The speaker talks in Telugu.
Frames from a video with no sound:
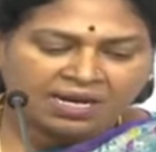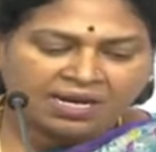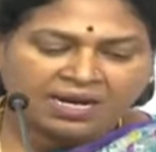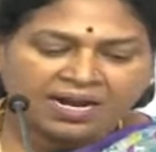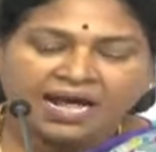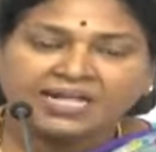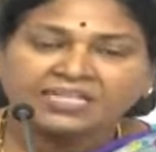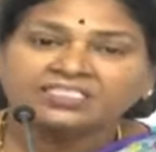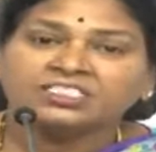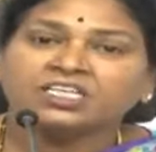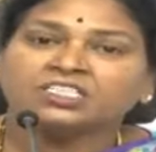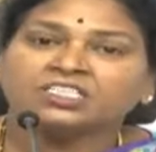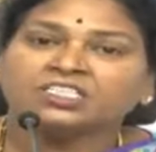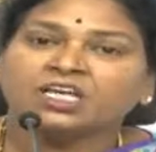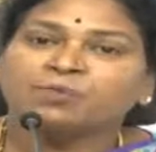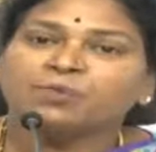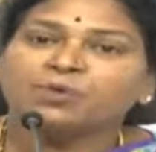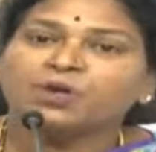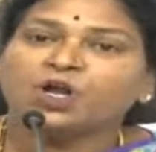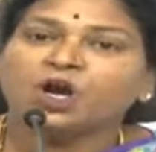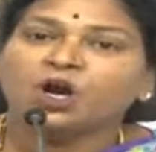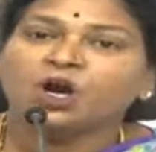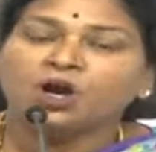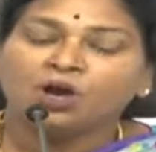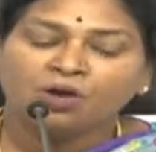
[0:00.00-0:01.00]

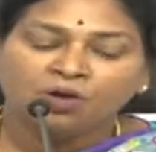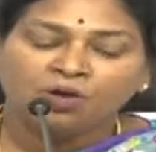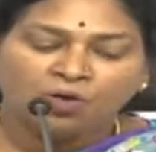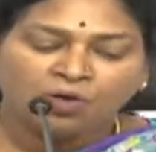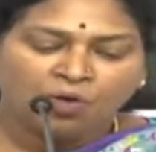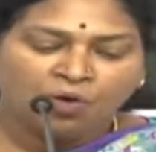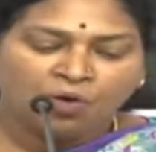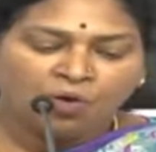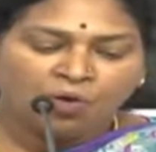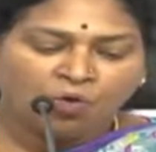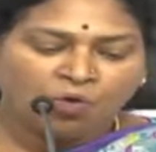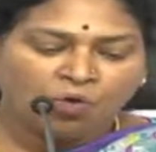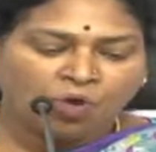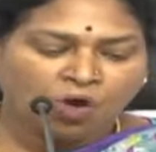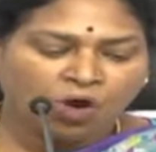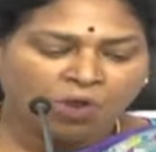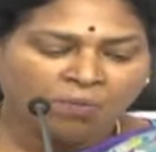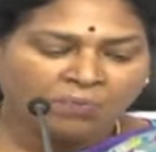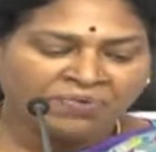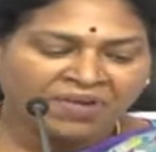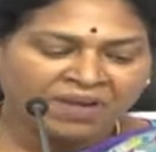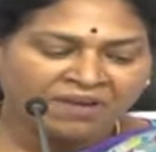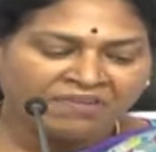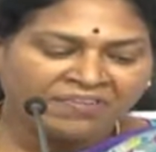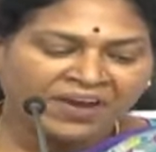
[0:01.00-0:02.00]
రాజ్యసభలో ఓం
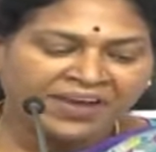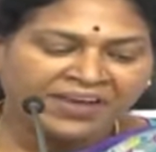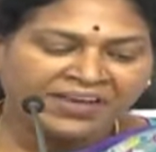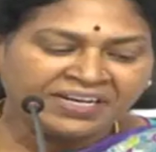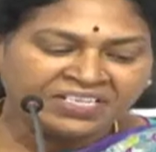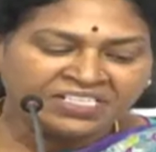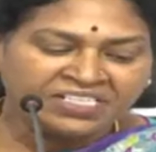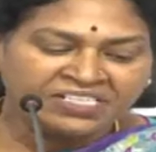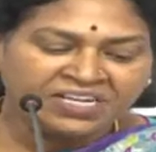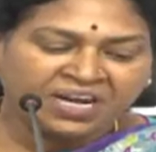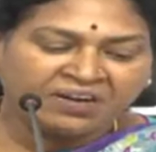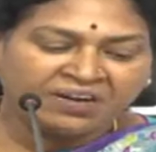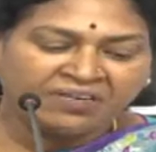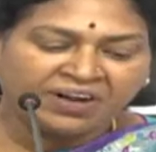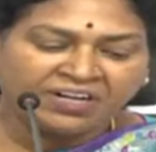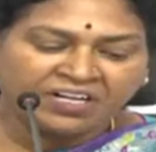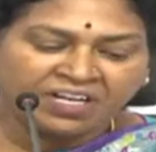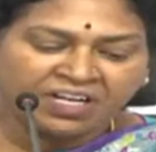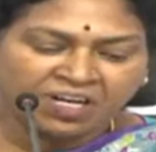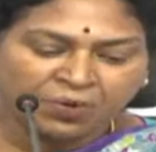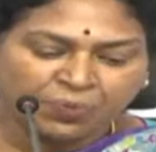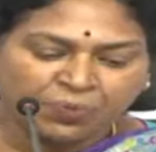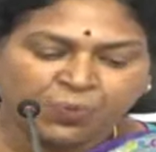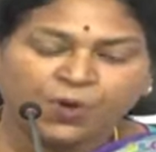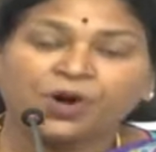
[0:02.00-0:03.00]
ఎఫ్ఐఆర్ ఇచ్చినటువంటి
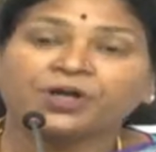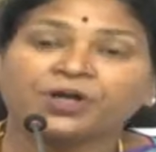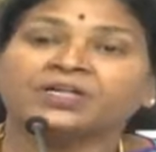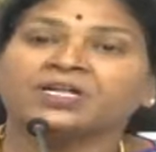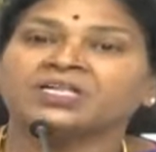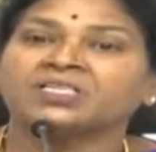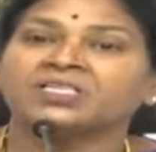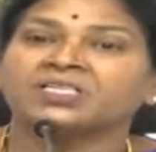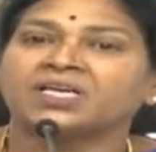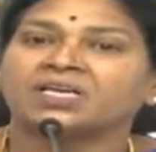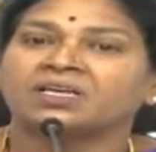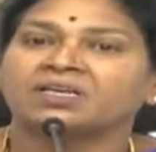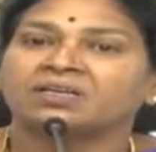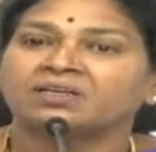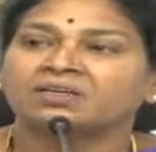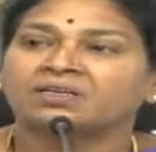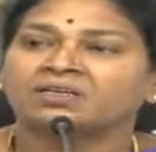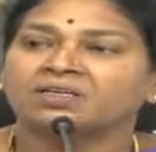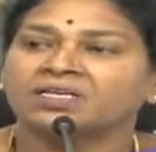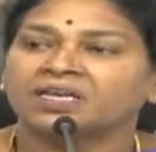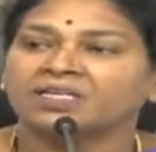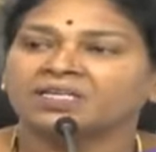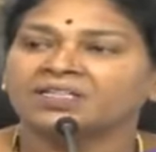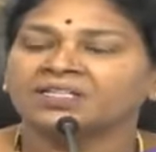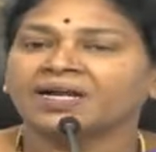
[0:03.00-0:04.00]
రిపోర్ట్ ఇది
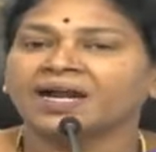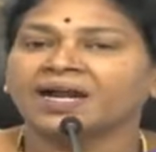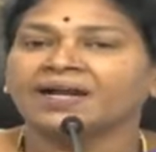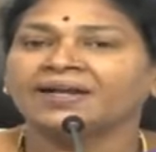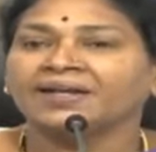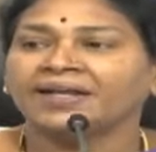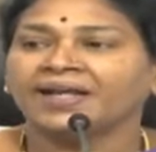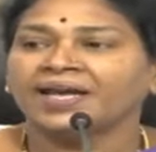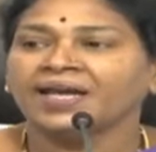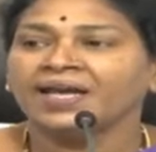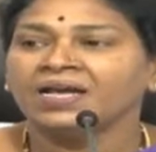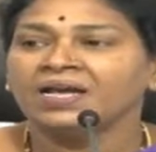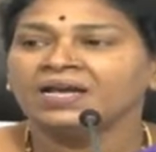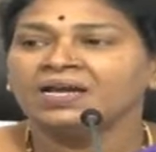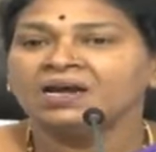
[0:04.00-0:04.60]
ఎందుకంటే